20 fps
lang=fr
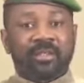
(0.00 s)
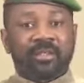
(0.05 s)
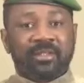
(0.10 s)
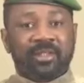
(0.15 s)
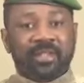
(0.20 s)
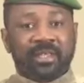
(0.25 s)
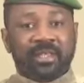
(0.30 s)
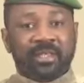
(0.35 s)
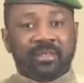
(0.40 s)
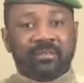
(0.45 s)

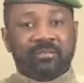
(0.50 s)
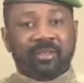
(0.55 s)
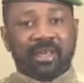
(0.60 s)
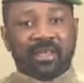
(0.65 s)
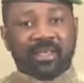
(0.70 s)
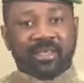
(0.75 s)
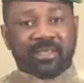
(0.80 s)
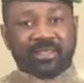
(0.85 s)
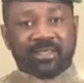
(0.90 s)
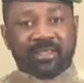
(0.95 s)
s'élève
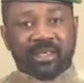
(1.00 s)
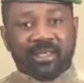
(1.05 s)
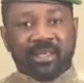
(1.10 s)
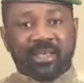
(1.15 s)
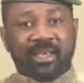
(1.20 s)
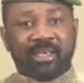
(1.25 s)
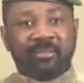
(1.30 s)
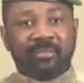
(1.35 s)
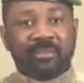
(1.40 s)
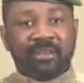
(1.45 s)
à
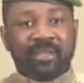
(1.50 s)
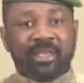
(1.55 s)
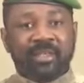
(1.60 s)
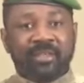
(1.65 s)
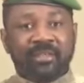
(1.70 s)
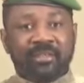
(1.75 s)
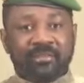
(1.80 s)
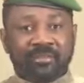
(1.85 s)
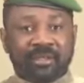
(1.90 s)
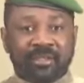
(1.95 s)
440
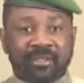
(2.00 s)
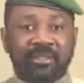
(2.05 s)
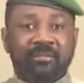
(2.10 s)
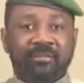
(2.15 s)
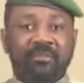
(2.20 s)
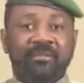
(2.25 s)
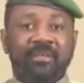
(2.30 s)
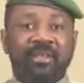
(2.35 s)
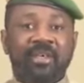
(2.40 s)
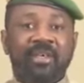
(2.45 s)
milliards de francs
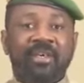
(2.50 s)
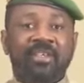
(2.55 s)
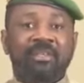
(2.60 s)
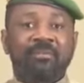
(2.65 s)
CFA